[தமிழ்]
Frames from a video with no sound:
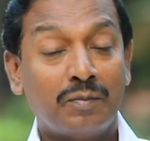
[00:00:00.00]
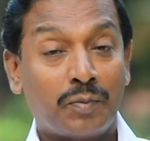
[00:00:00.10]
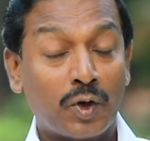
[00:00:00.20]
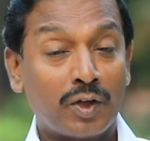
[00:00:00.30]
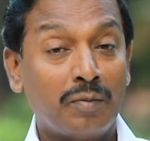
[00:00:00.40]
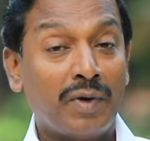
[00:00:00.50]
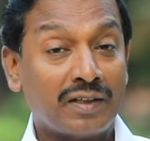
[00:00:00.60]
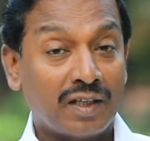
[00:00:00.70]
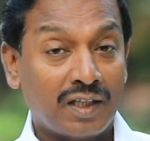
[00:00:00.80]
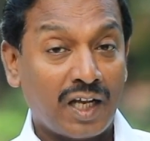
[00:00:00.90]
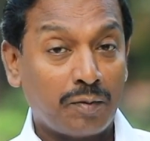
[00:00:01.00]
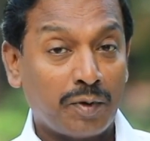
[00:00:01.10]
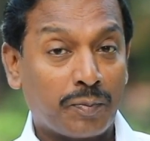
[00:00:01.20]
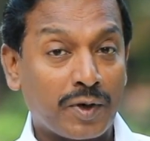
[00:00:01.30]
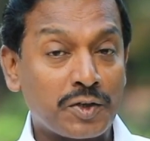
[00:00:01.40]
எப்பொழுதுமே அந்த
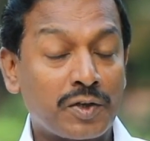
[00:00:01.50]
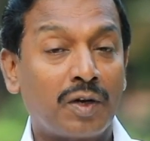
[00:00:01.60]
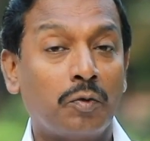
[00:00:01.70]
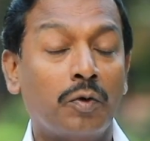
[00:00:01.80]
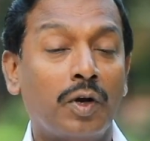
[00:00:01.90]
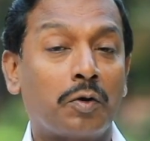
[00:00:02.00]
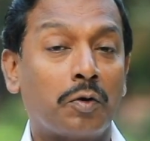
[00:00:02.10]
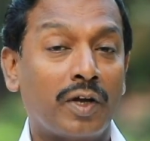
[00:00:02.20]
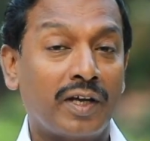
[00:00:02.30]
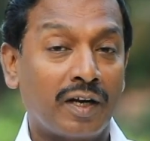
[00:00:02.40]
தெய்வ பிரசன்னம் உங்களுக்குள்ளே